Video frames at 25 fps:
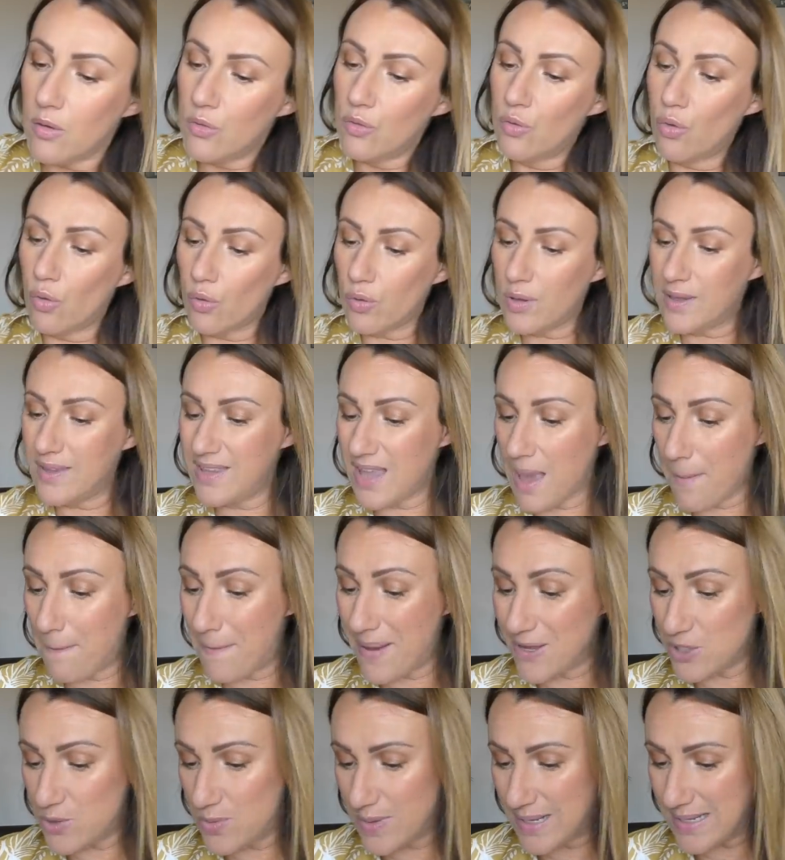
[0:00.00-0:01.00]
Donc il n'y a
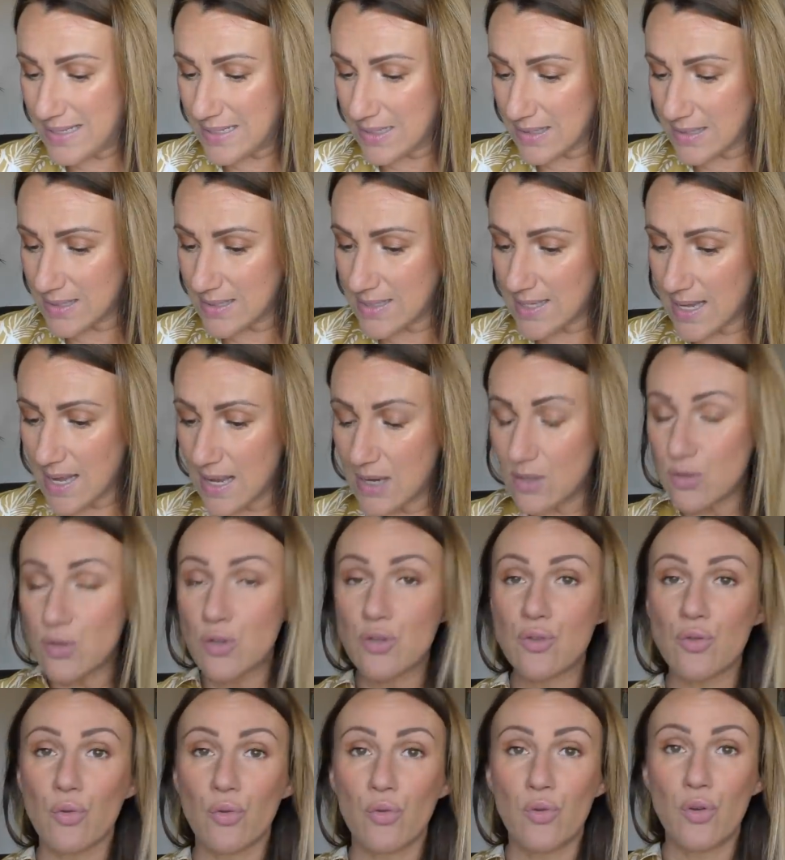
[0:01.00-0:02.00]
pas d'huile essentielle,
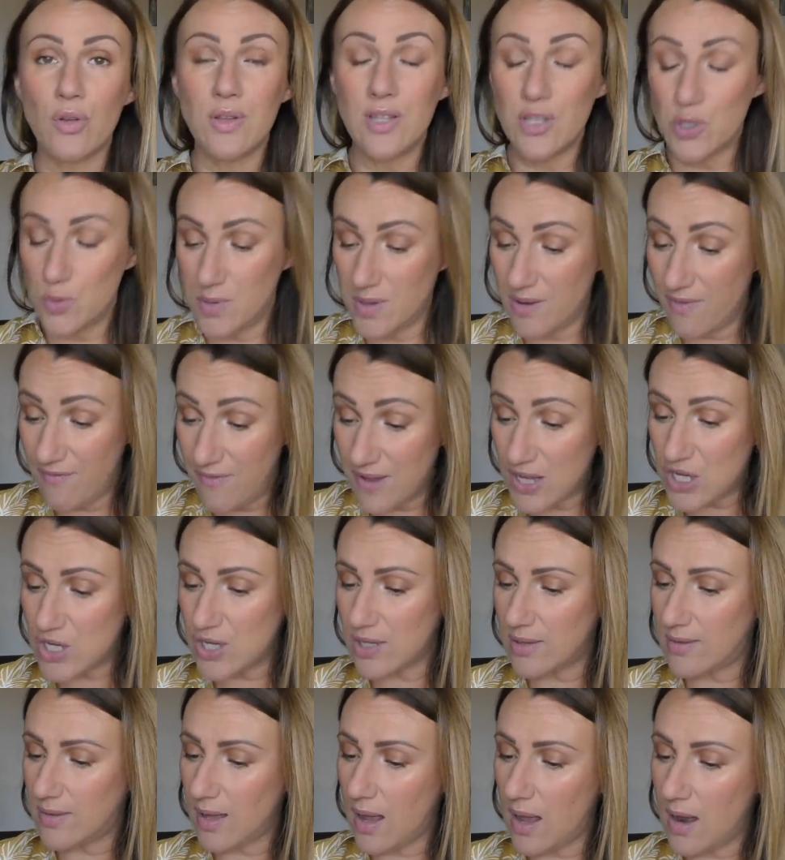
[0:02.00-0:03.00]
ce sont que des huiles
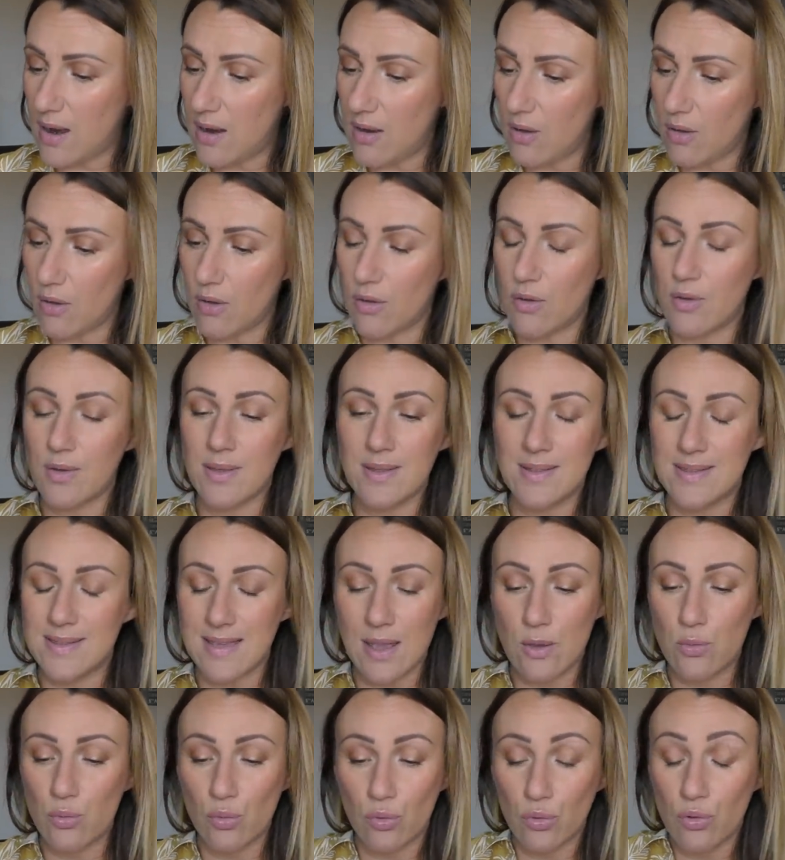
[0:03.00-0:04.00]
végétales, et
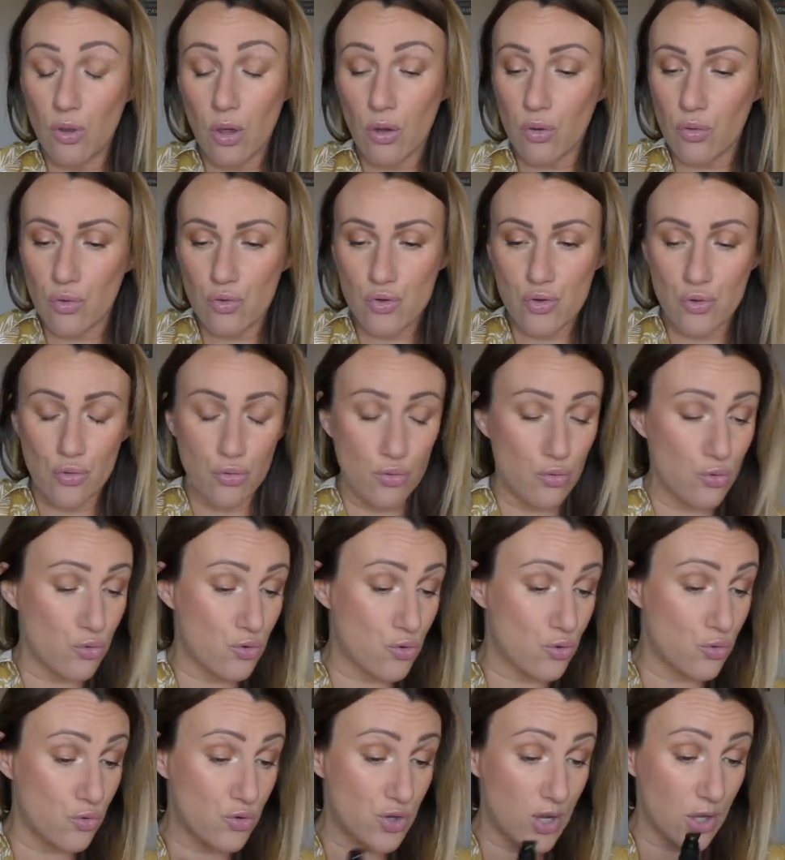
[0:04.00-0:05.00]
ça a une odeur que
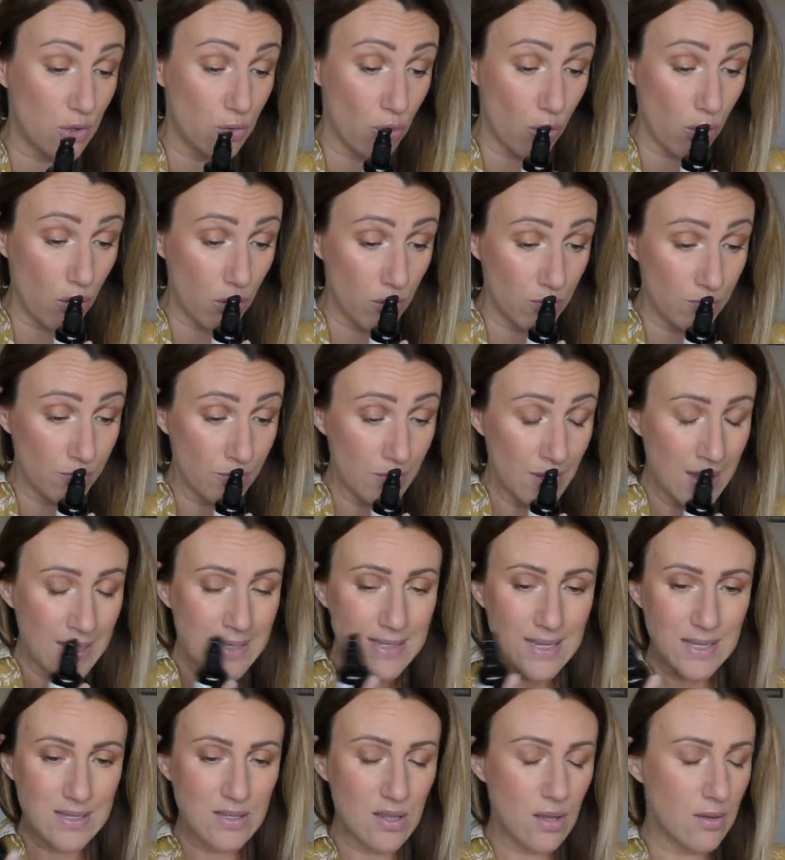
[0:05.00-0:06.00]
j'adore.
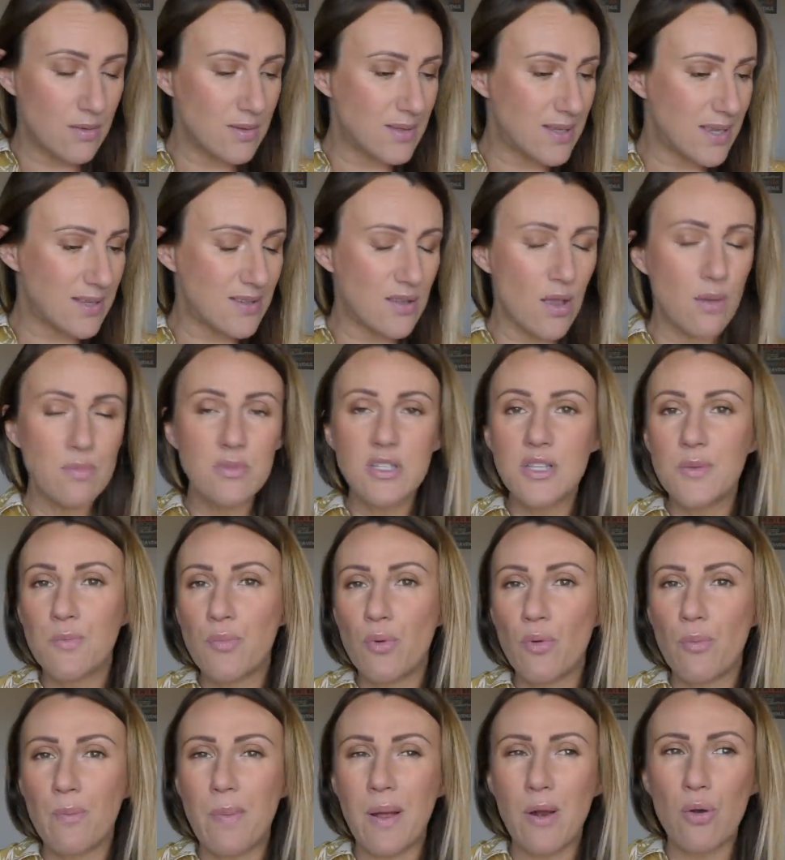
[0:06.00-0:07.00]
Ça sent, un petit
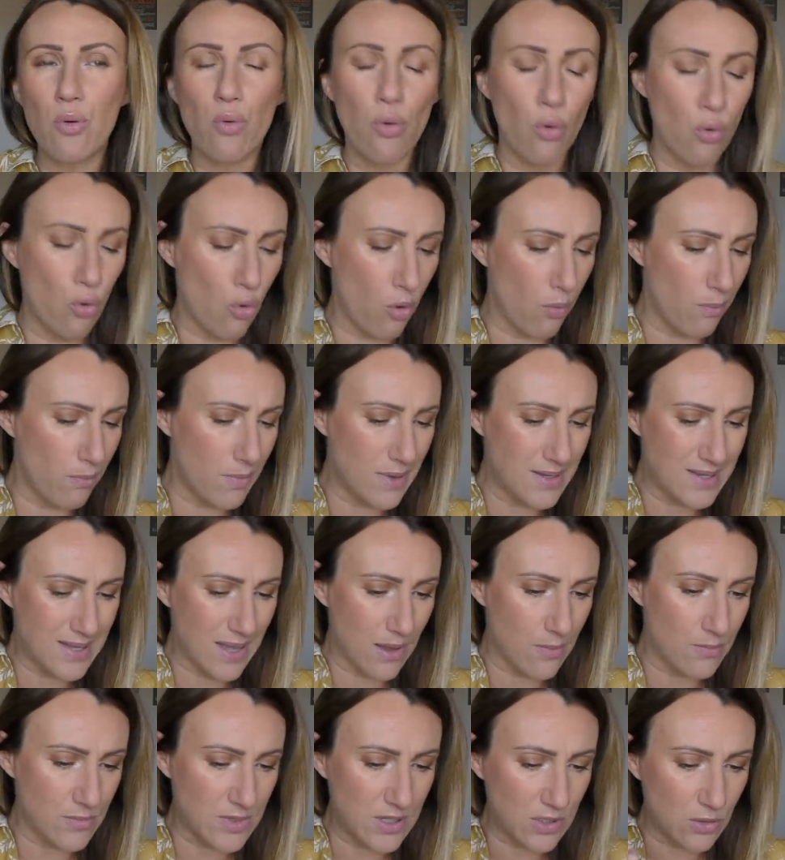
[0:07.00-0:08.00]
peu, pas le concombre, mais
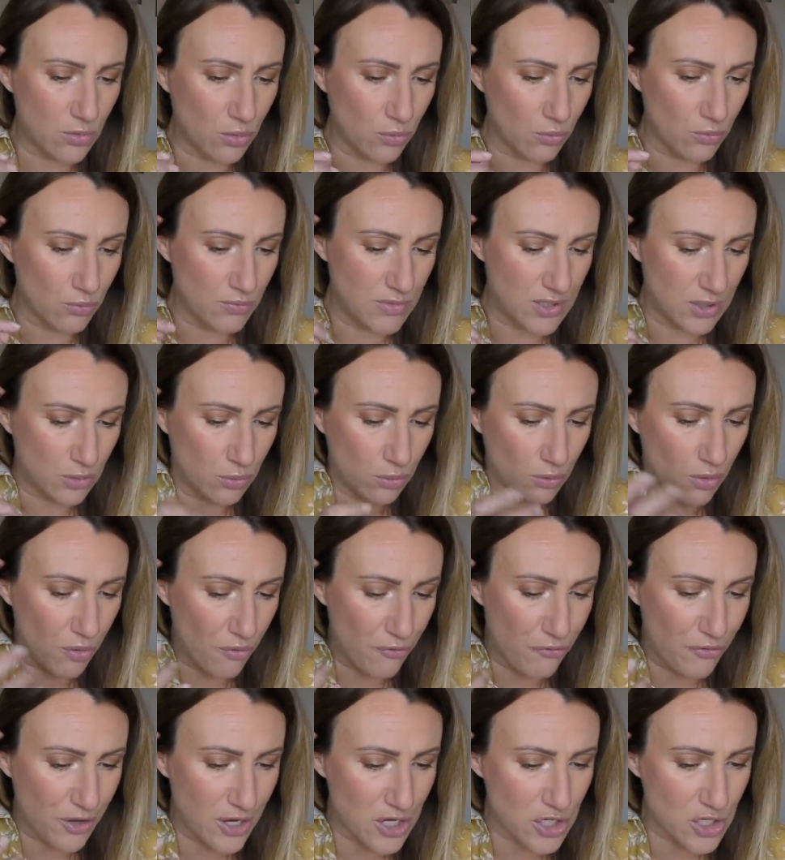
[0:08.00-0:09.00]
c'est une petite
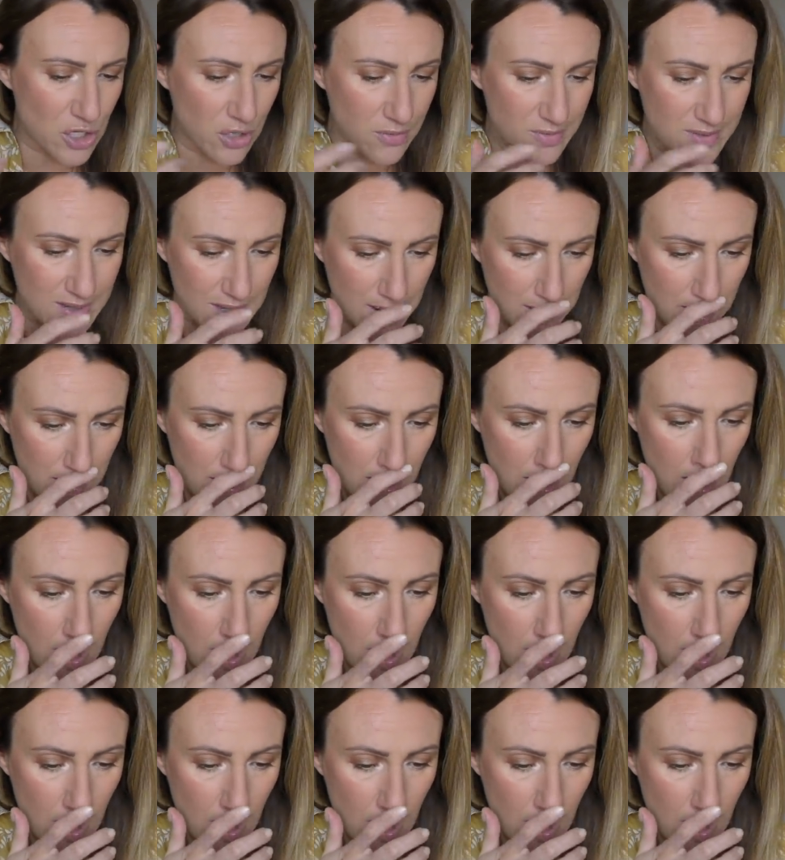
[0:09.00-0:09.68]
odeur fraîche comme ça.